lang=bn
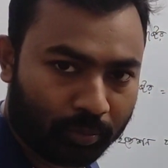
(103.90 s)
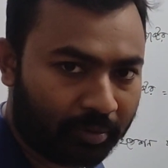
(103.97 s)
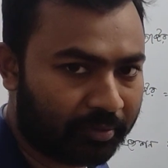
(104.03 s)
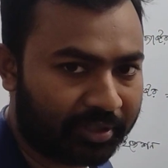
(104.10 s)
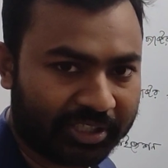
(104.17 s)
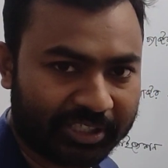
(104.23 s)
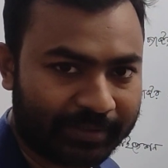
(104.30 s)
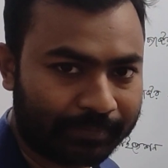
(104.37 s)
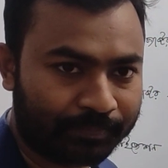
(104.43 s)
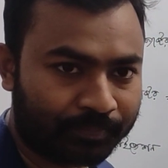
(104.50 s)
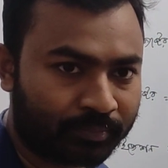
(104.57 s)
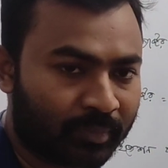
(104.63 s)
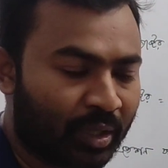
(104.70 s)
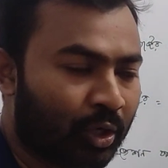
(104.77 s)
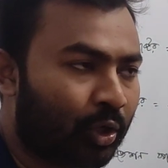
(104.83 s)
খুবই বেশি
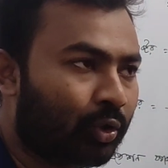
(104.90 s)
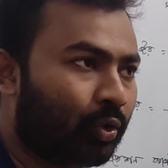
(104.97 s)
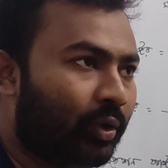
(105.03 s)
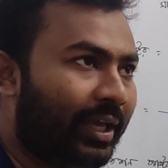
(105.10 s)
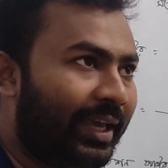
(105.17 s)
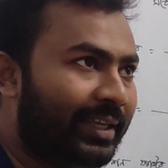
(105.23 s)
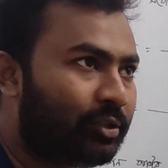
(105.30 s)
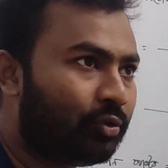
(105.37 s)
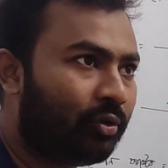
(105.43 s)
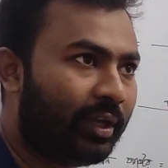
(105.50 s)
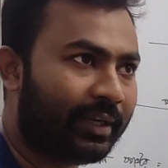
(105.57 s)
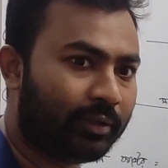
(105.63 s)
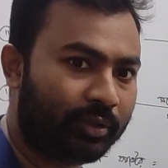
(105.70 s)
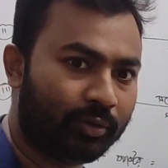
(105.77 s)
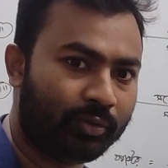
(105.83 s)
তো এই জন্য
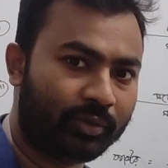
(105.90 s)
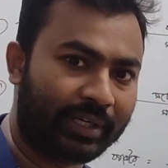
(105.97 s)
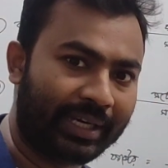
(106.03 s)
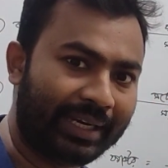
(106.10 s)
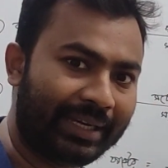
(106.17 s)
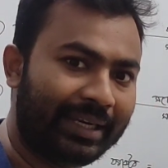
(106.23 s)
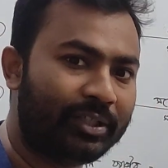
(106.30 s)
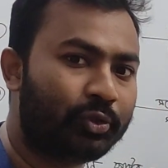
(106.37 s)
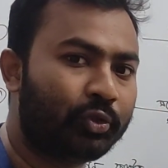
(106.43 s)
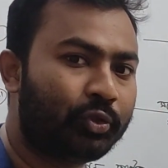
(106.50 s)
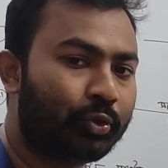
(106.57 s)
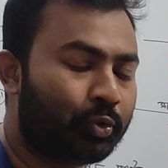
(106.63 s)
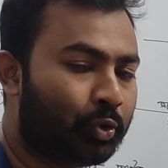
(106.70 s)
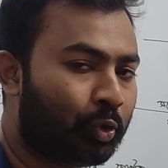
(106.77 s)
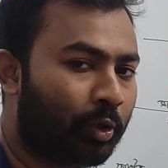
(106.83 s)
একটু ট্রিকলি যদি
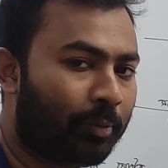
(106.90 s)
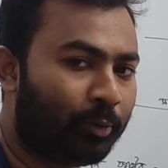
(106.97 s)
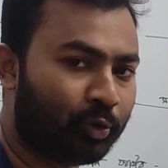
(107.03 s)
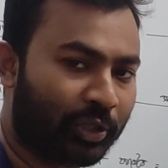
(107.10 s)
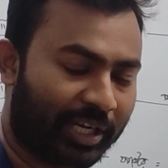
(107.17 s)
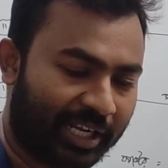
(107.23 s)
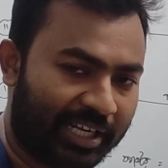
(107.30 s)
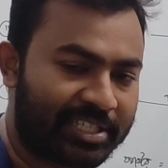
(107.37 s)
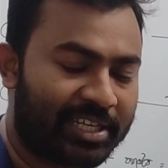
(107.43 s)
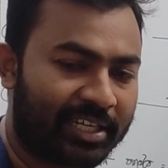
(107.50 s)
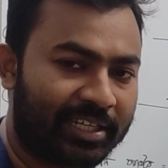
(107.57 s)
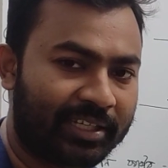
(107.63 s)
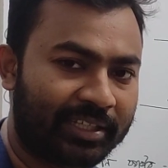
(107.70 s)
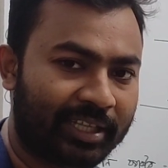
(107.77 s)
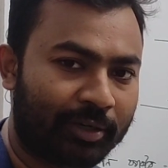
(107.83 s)
সূত্রগুলো মনে রাখা
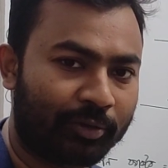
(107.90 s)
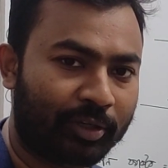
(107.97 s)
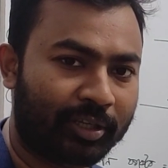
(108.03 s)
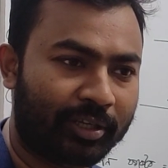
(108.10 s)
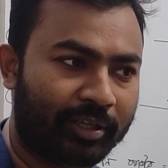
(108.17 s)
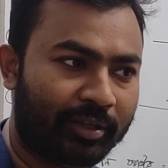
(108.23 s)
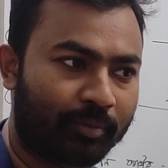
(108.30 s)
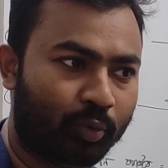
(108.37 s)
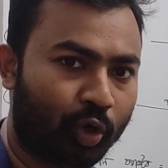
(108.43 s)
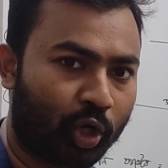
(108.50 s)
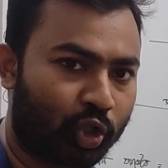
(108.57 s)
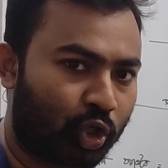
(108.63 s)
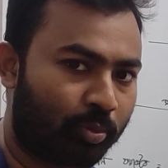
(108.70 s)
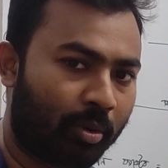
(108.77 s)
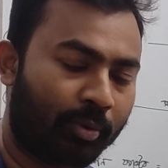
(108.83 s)
যায় তাহলে
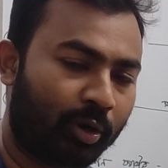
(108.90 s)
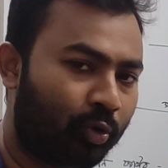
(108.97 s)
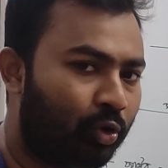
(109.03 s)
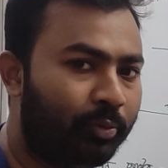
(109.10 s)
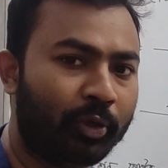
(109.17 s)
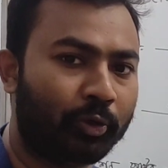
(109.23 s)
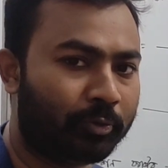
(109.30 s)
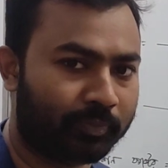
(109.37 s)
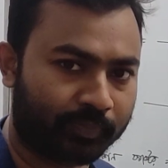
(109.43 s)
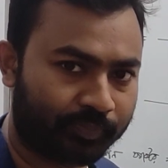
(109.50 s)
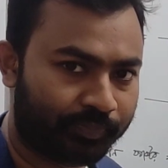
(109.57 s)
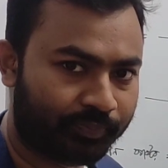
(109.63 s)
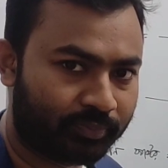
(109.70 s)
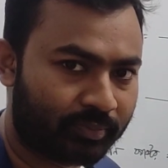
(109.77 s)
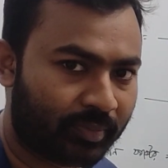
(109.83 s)
ভোলার সম্ভাবনা খুবই কম
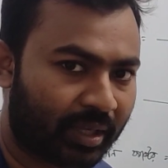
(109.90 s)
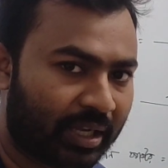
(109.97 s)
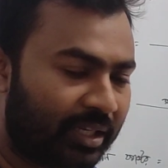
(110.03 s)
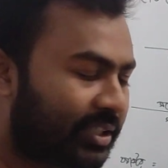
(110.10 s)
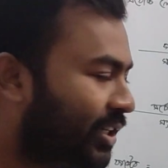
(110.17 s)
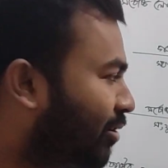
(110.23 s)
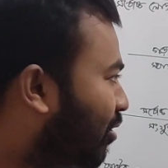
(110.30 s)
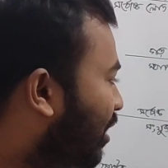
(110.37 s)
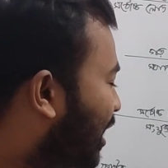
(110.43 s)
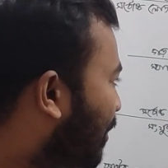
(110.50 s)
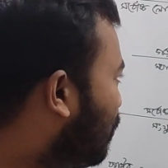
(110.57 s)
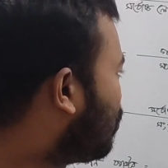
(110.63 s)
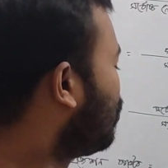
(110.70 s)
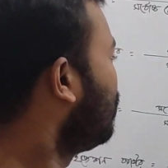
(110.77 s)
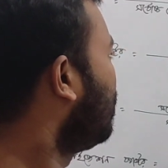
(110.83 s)
সেগুলো
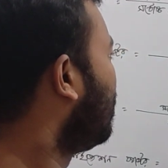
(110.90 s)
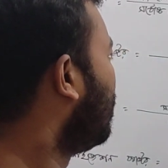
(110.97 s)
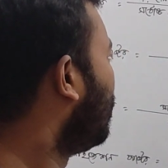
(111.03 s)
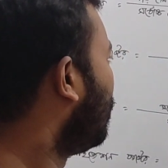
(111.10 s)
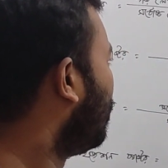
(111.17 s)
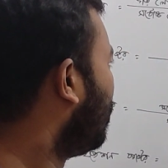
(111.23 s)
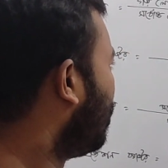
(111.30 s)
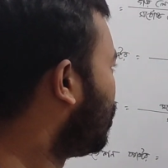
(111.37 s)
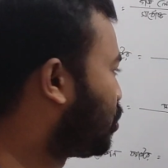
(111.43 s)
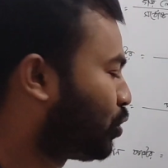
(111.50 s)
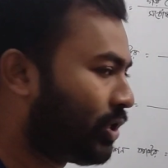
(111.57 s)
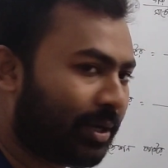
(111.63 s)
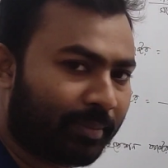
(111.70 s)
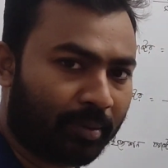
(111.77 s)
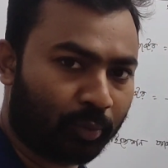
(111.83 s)
কেমন
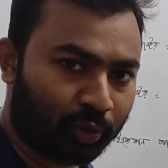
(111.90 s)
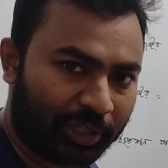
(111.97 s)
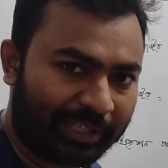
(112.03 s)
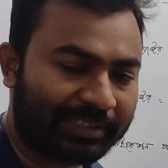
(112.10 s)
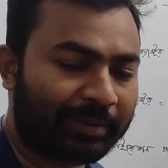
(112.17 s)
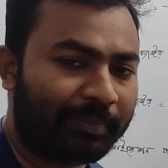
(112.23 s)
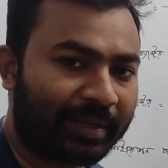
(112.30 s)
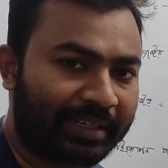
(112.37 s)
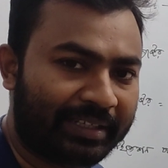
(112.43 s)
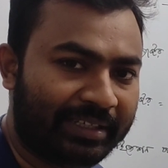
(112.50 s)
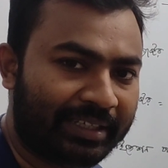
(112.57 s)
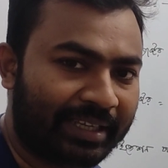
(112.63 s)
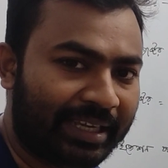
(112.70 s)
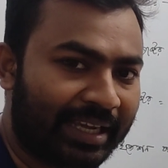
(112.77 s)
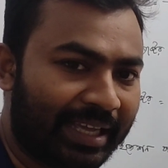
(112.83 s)
যদি আমরা মনে রাখতে পারি
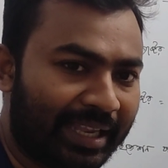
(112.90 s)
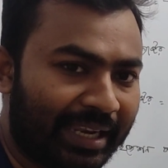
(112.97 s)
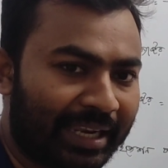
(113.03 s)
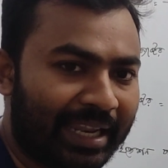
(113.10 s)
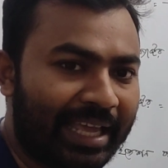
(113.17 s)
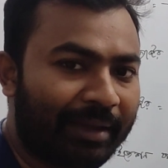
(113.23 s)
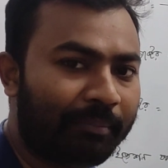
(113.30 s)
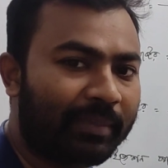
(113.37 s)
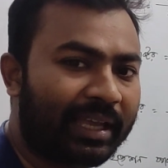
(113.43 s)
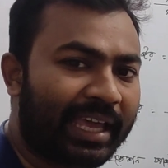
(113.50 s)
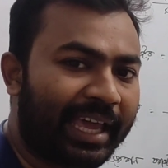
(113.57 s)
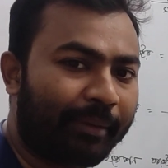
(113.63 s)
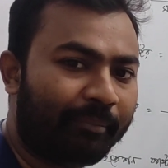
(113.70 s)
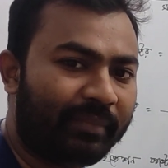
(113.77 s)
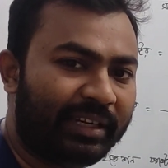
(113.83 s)
ল্যাম
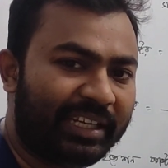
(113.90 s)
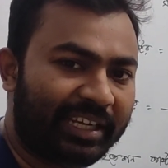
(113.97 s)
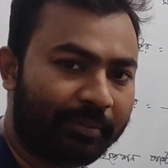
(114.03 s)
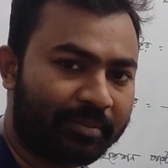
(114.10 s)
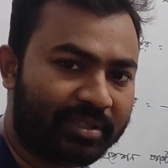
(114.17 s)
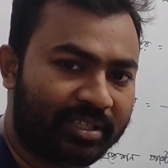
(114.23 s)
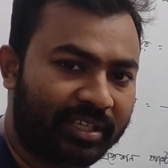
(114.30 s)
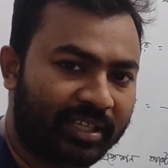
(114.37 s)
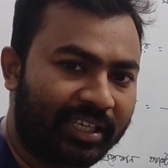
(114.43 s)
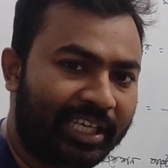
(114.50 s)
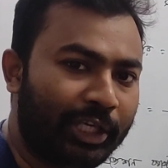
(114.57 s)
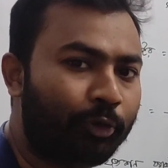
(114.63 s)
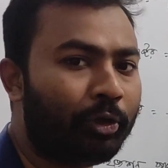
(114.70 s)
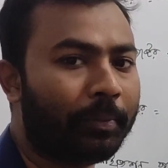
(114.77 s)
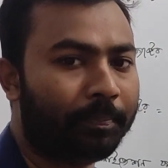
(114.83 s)
ক্যাপ ডিএমসি
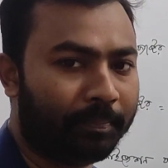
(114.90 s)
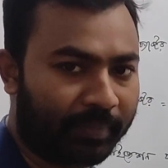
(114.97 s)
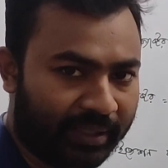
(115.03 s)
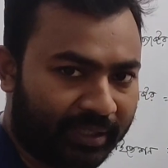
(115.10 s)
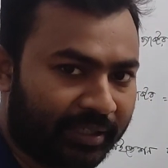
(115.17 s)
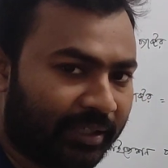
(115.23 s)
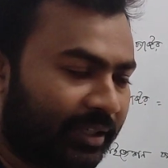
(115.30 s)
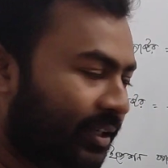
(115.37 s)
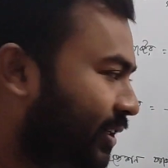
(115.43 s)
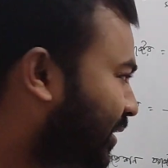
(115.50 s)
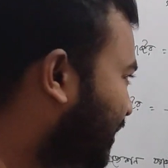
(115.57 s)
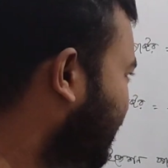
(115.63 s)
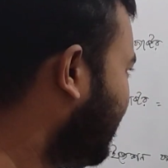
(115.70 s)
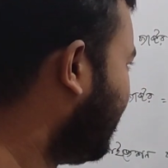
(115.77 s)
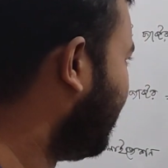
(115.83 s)
ইউএমপি
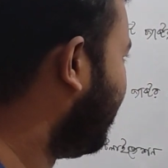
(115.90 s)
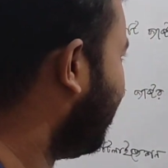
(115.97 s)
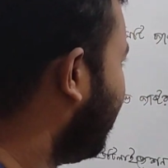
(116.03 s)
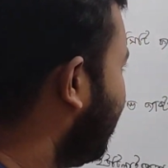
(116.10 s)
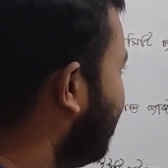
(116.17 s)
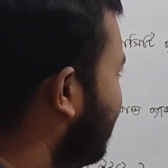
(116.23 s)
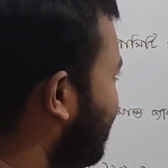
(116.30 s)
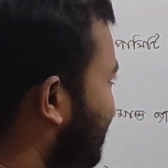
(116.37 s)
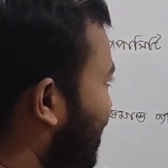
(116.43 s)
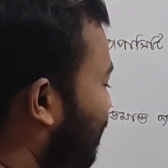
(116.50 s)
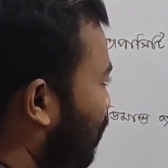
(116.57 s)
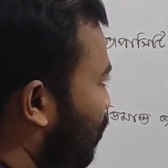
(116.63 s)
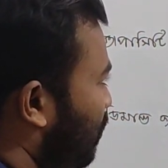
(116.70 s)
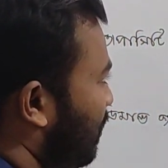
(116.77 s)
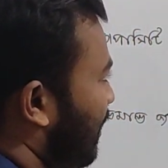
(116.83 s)

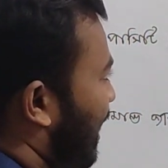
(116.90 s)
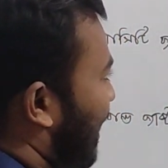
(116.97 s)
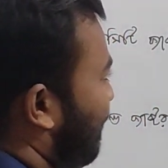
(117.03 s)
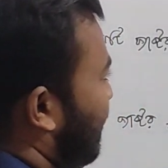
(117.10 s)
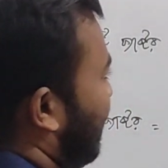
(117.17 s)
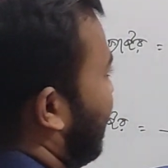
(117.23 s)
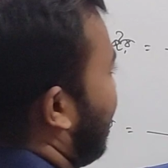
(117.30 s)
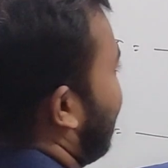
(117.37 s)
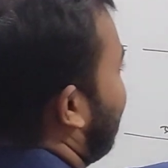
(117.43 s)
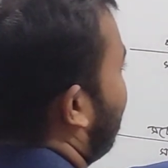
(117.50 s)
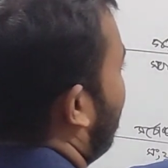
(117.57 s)
যেমন আমি এখানে